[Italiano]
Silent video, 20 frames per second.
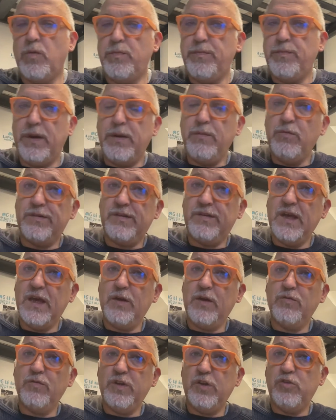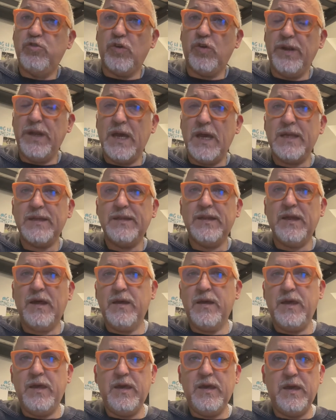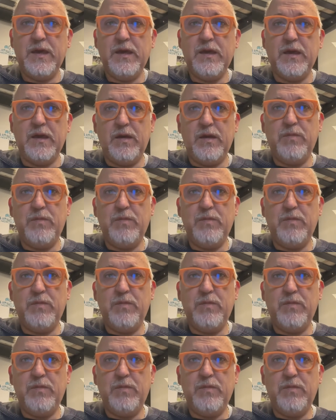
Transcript: il primo sigaro di giornata e,